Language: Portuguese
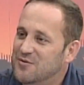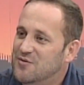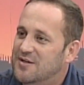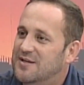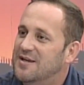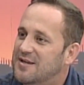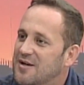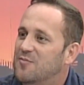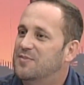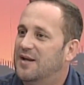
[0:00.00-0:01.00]
o que,
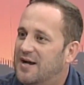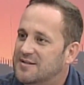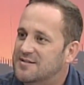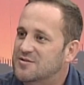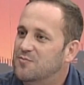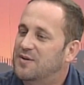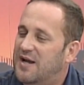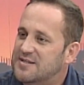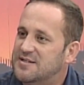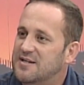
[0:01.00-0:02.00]
que é o Pilates? O
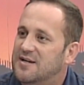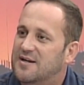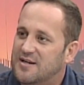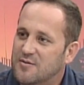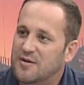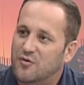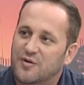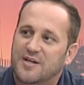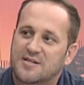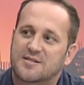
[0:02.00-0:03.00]
Pilates, ele cria uma
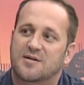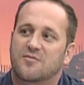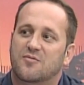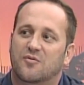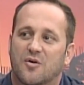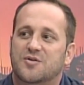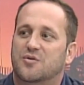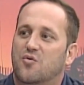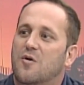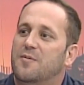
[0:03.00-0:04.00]
conexão com o
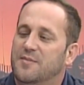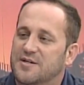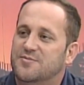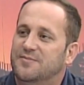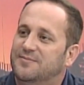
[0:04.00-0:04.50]
nosso corpo mesmo?